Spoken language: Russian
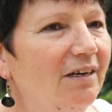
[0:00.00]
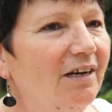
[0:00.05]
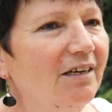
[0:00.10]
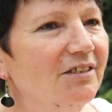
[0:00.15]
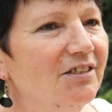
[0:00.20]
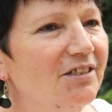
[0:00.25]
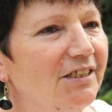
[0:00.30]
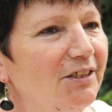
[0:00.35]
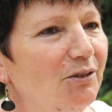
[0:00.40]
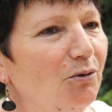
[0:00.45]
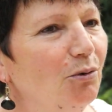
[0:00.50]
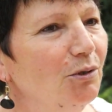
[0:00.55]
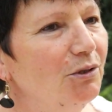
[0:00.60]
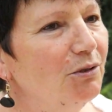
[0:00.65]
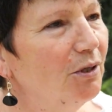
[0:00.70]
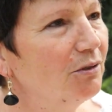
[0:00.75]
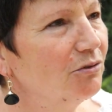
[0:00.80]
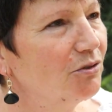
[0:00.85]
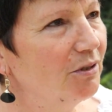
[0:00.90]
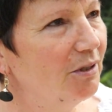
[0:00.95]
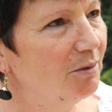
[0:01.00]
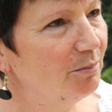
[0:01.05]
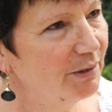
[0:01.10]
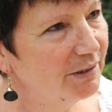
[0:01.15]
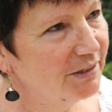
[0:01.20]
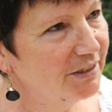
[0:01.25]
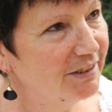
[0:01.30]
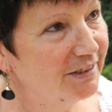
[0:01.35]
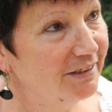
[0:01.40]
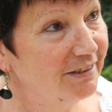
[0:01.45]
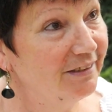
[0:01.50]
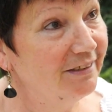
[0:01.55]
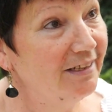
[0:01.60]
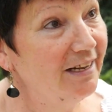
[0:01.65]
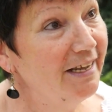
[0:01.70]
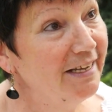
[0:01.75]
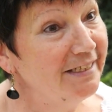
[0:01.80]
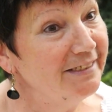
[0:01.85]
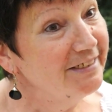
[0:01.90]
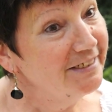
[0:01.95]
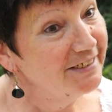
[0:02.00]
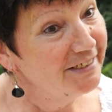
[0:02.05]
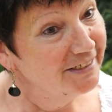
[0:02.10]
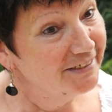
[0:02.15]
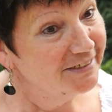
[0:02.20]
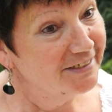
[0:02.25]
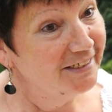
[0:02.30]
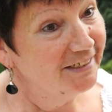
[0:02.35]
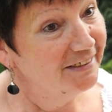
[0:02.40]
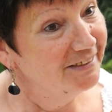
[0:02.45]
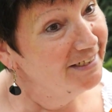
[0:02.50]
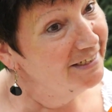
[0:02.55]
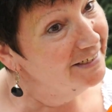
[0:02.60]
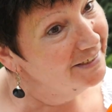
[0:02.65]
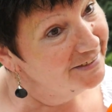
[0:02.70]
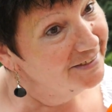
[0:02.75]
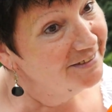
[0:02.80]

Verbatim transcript: каждый год должна быть э, для интереса для